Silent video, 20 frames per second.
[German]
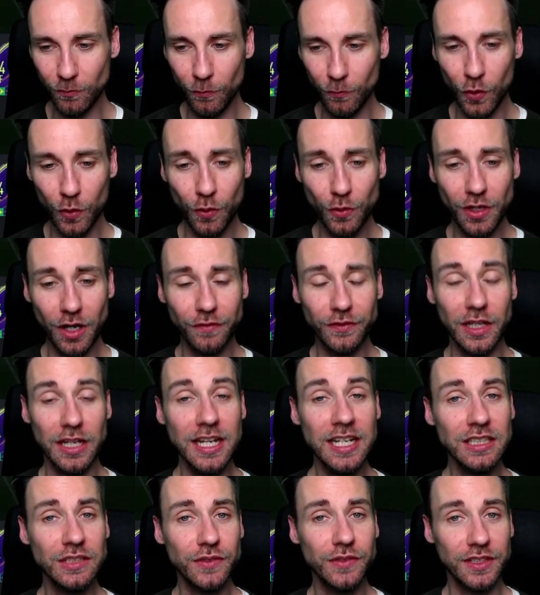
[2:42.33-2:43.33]
und auf der
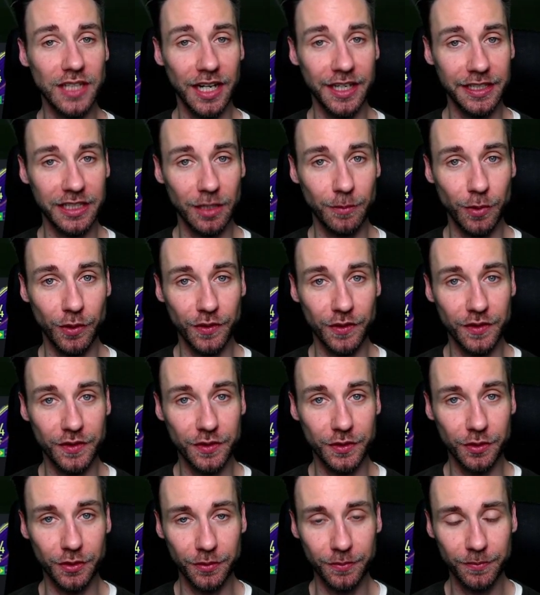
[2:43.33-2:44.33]

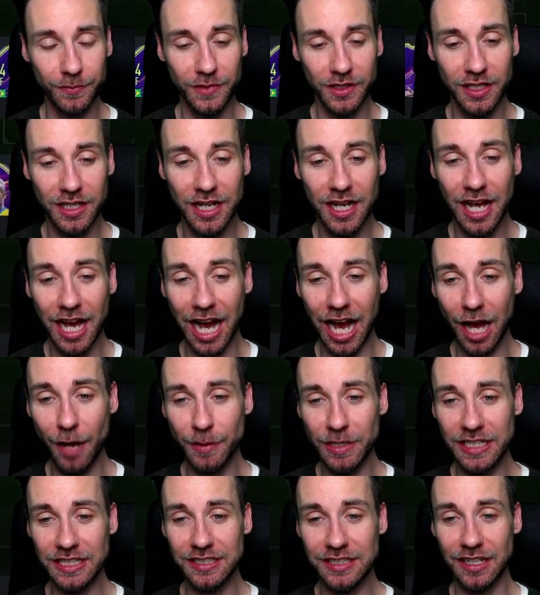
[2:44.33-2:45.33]
Linksverteidigerposition habe
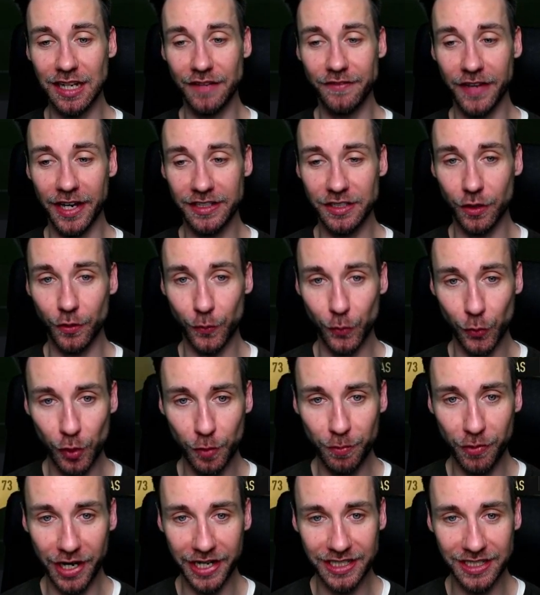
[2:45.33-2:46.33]
ich dann einen weiteren
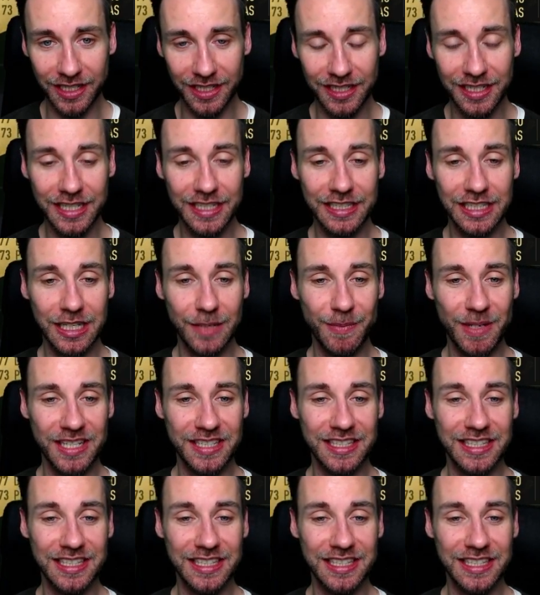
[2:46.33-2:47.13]
Rulebreaker, nämlich